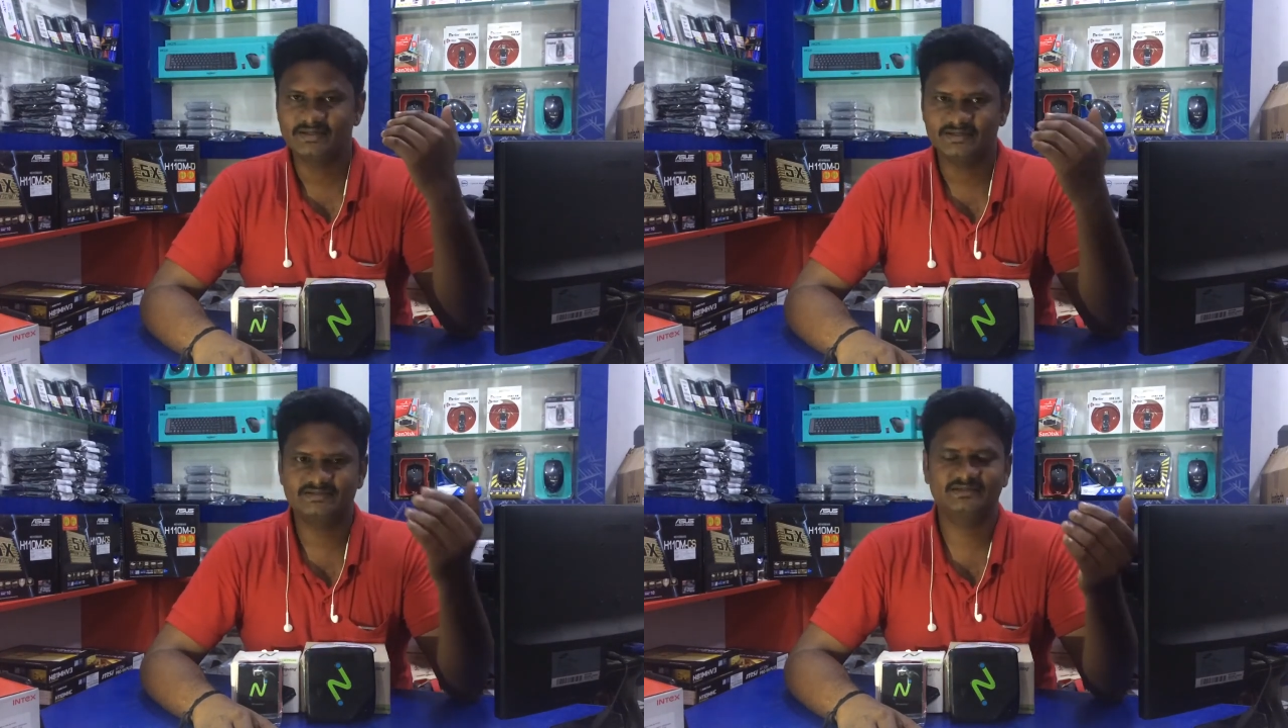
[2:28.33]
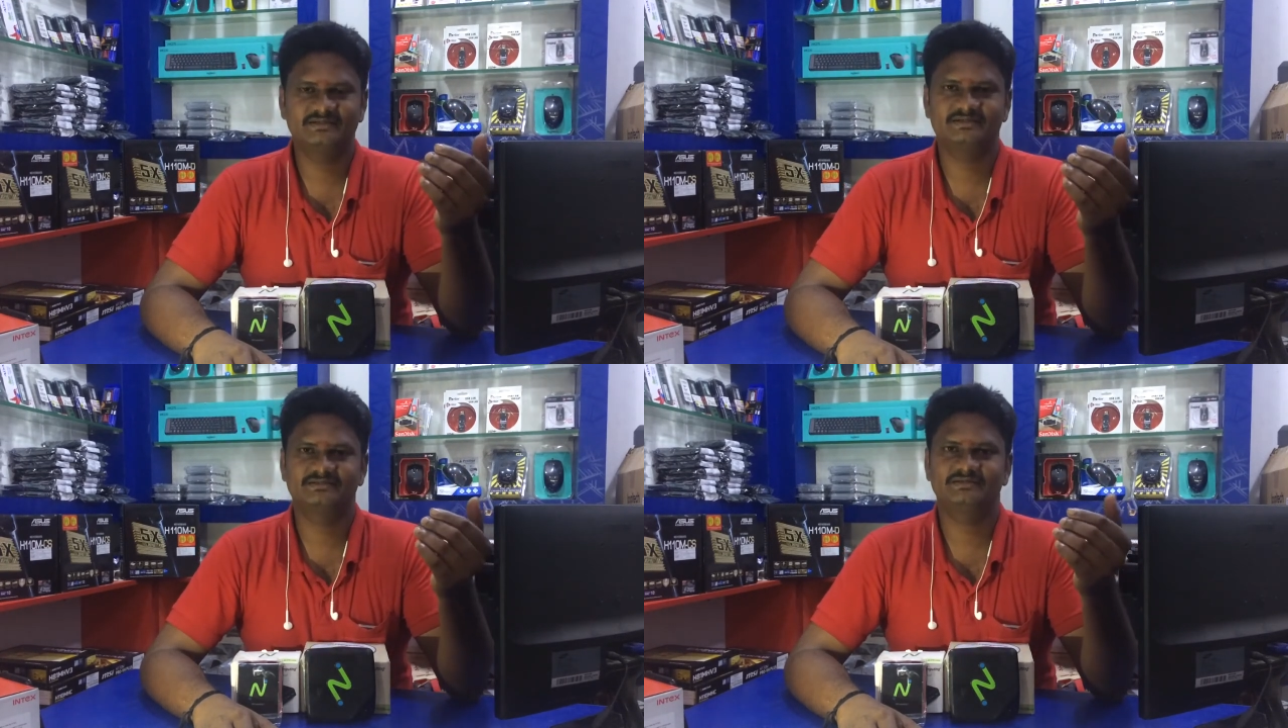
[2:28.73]
இதில்
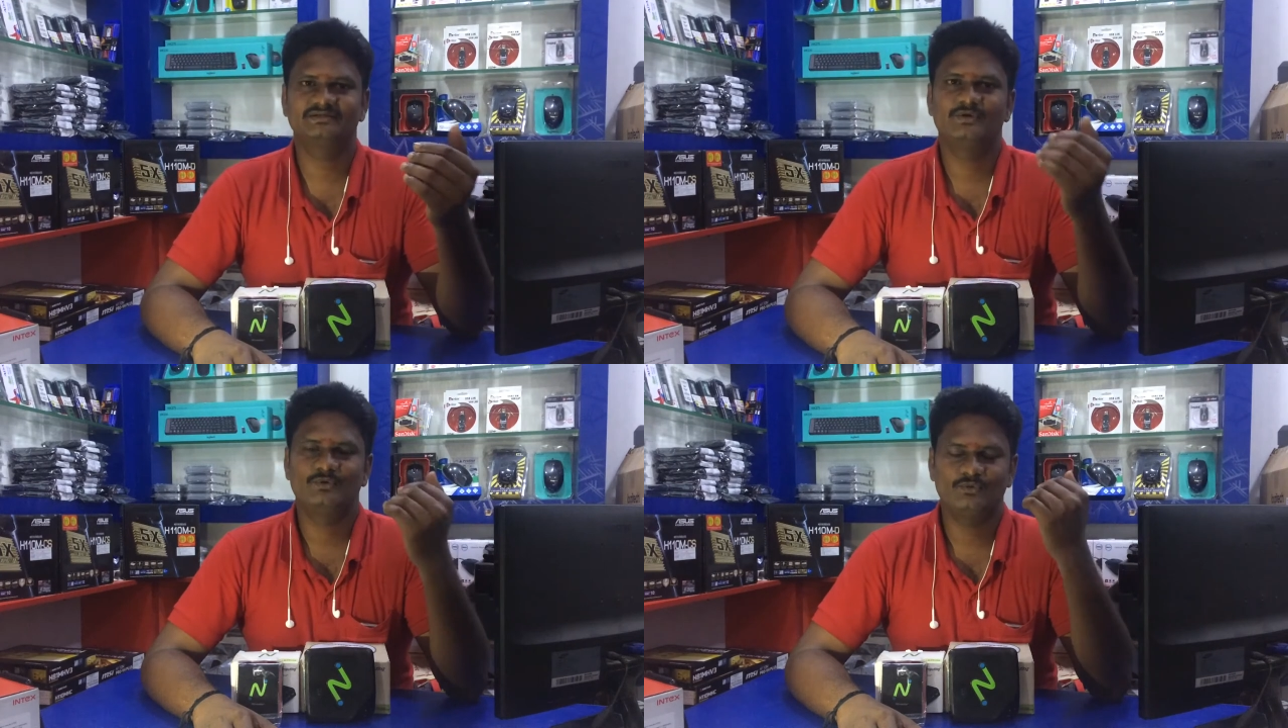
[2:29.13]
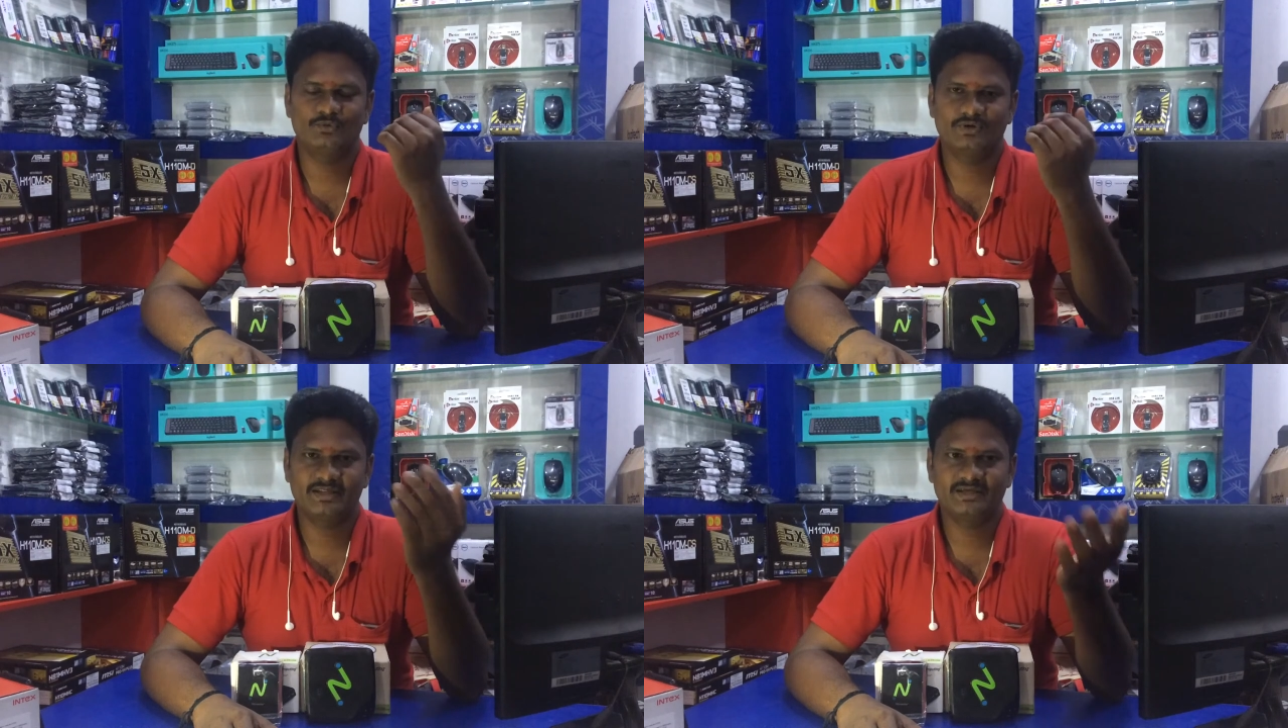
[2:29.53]
இருந்து
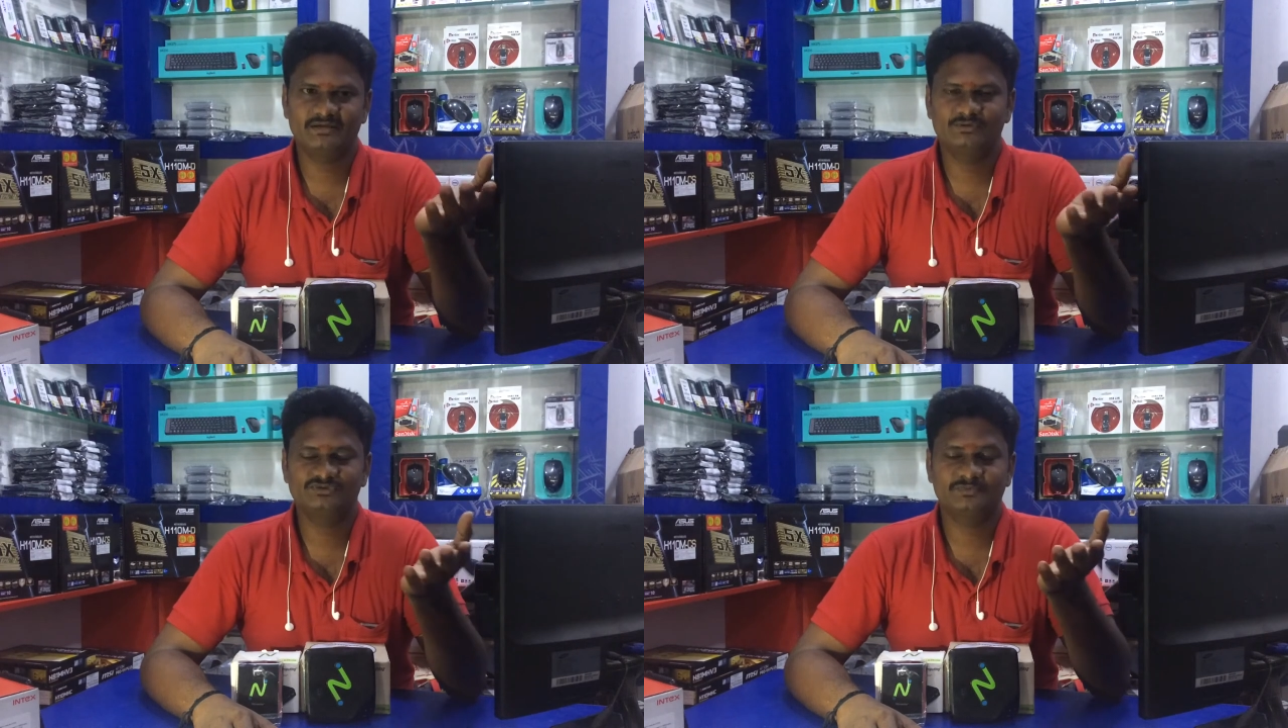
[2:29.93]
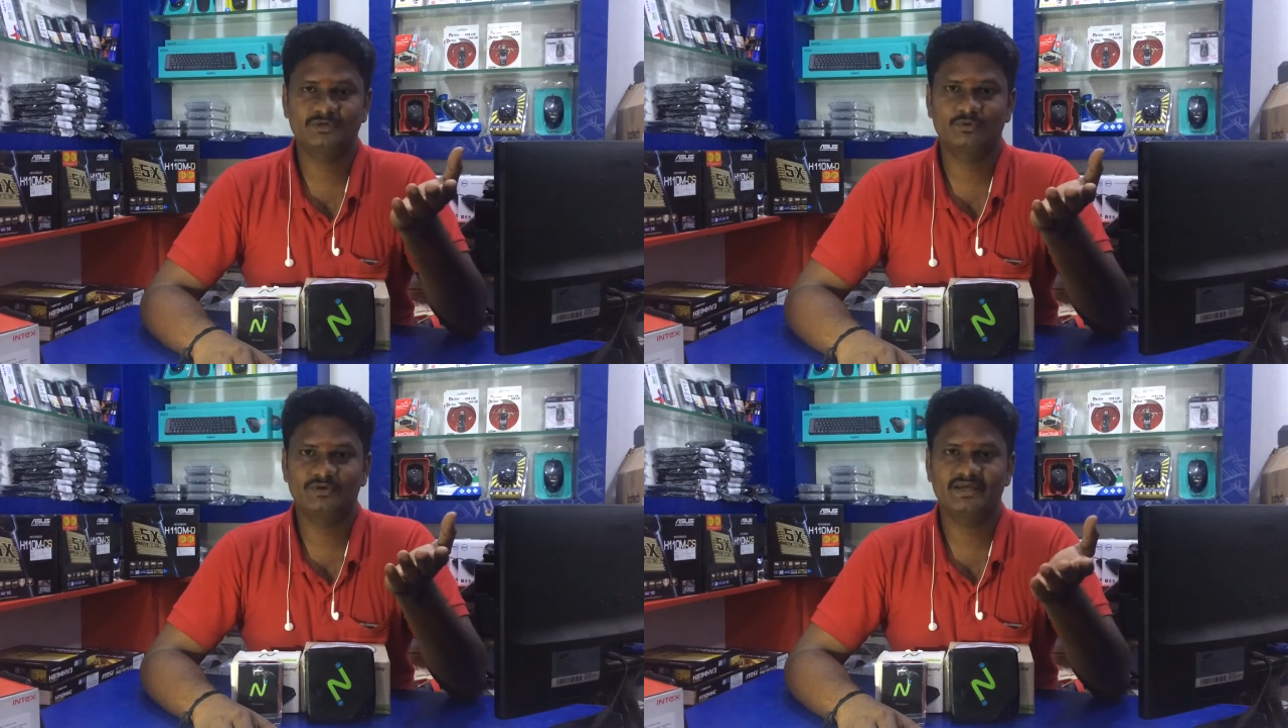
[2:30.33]
நீங்கள் யூஸ்
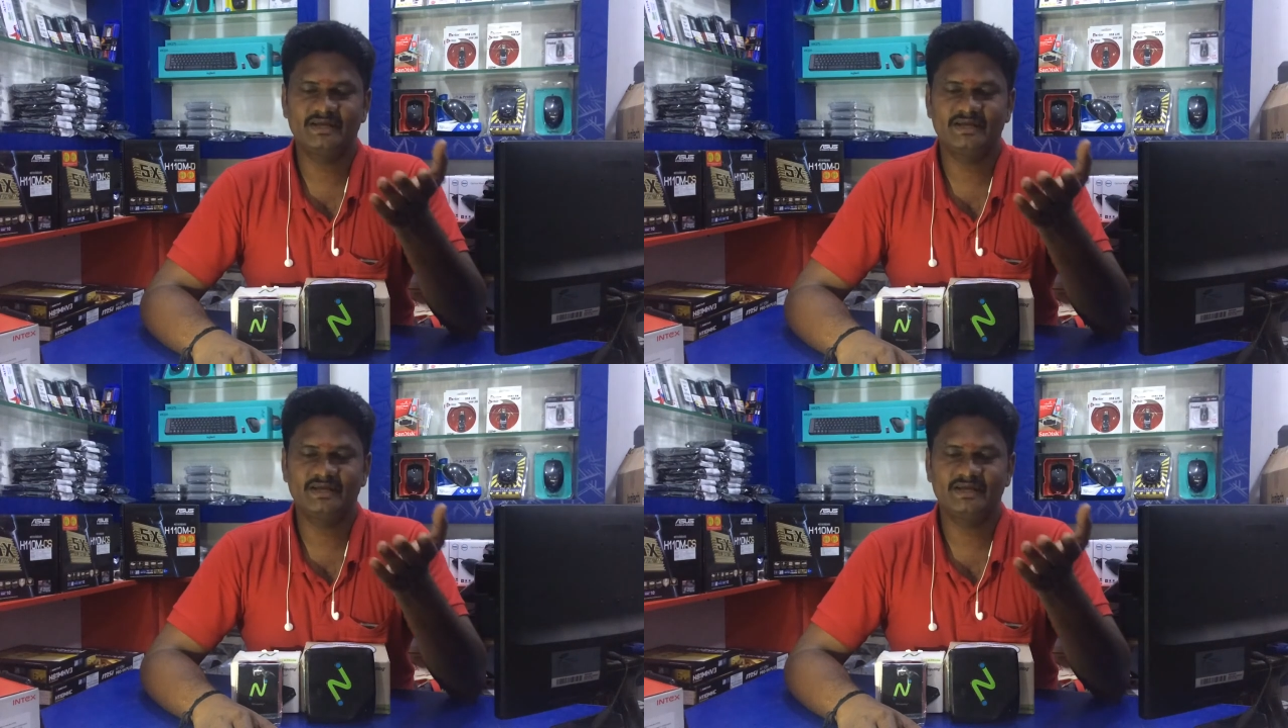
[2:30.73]
பண்ணக்கூடிய